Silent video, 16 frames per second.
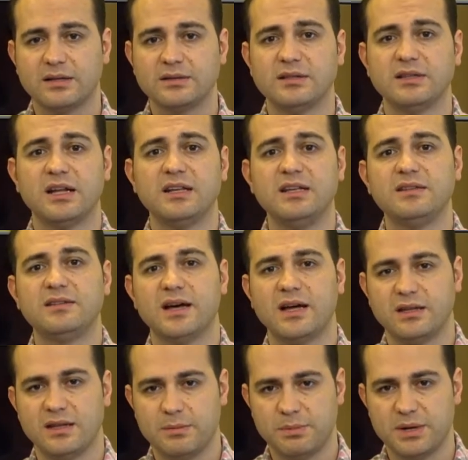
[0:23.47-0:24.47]
Ardından
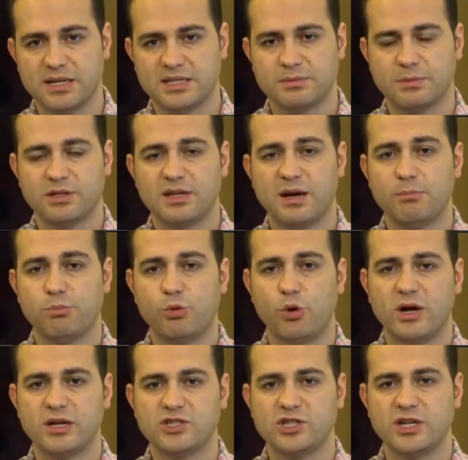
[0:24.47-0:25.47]
Inter deplasmanından
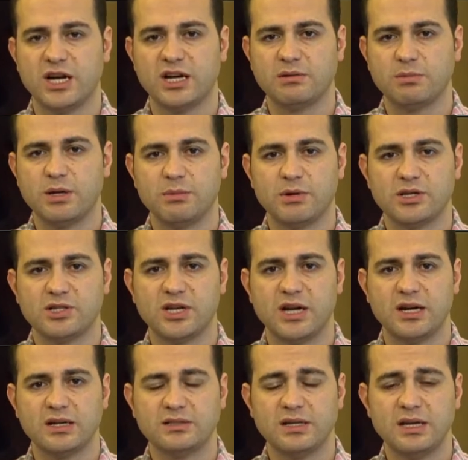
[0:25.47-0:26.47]
puan çıkartmayı
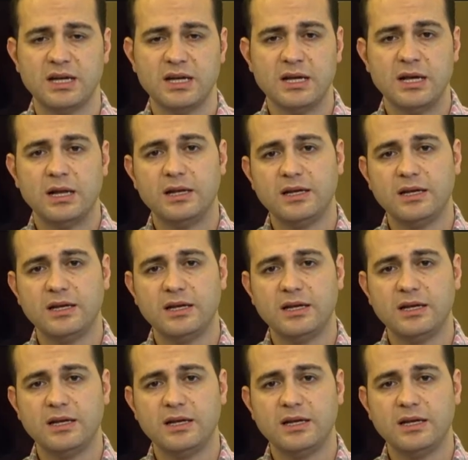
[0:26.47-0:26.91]
başardı.